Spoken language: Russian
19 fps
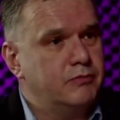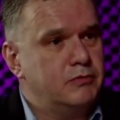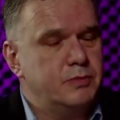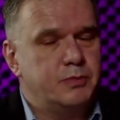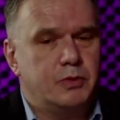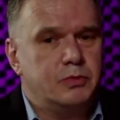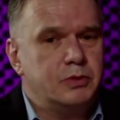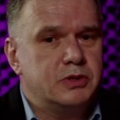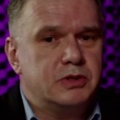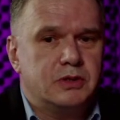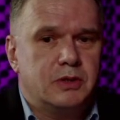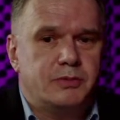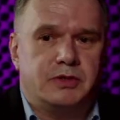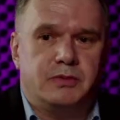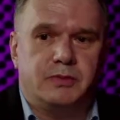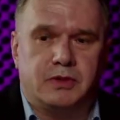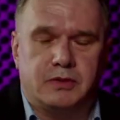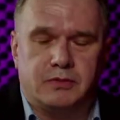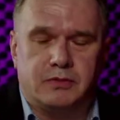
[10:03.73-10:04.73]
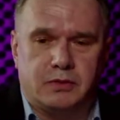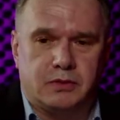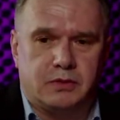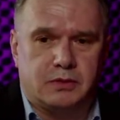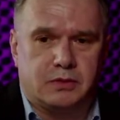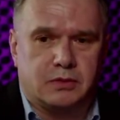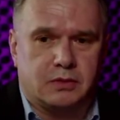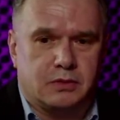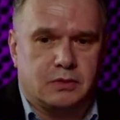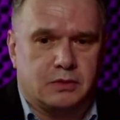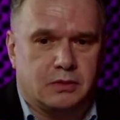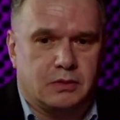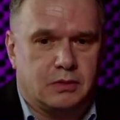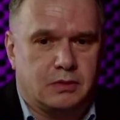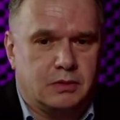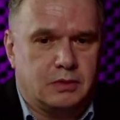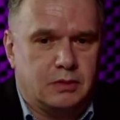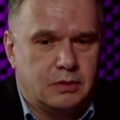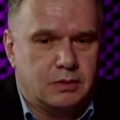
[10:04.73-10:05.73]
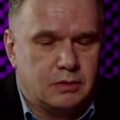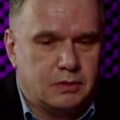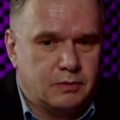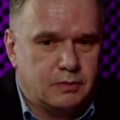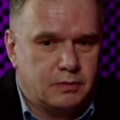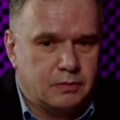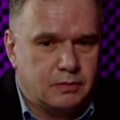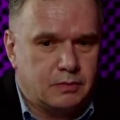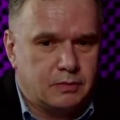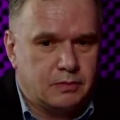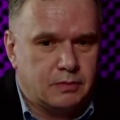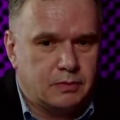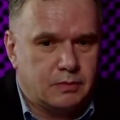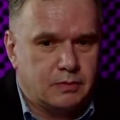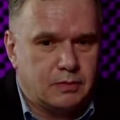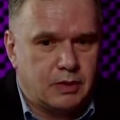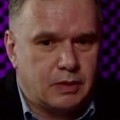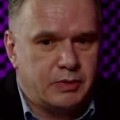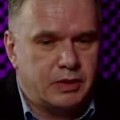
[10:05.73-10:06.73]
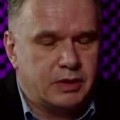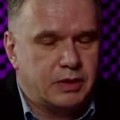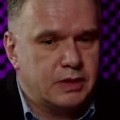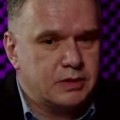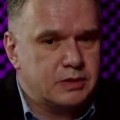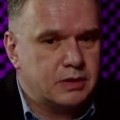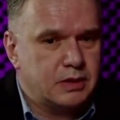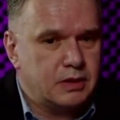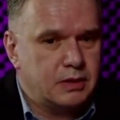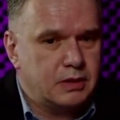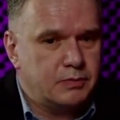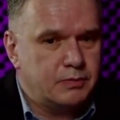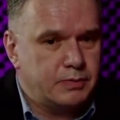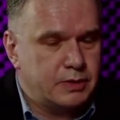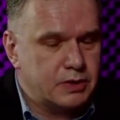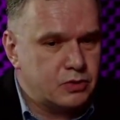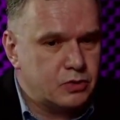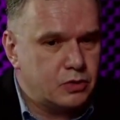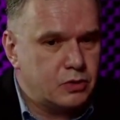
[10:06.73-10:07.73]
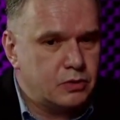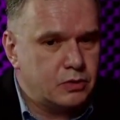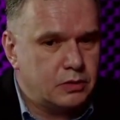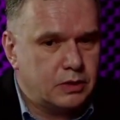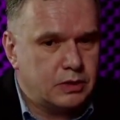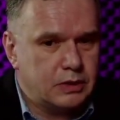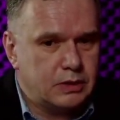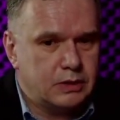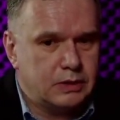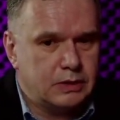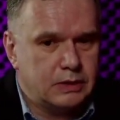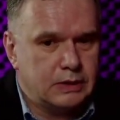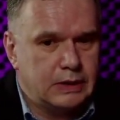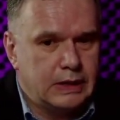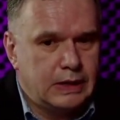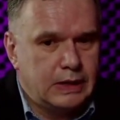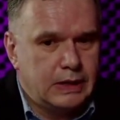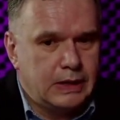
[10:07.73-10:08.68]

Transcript: Вы помните, например, вот э, американский посол, э,